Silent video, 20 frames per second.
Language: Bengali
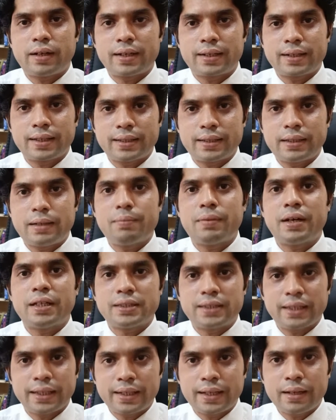করার ক্ষেত্রে
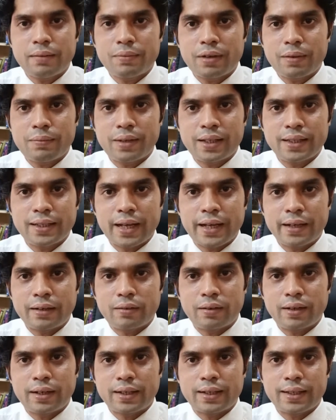বা চেকের মামলা
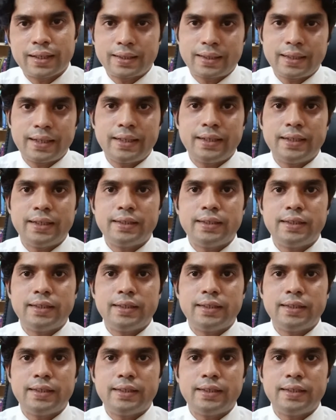দায়ের করার ক্ষেত্রে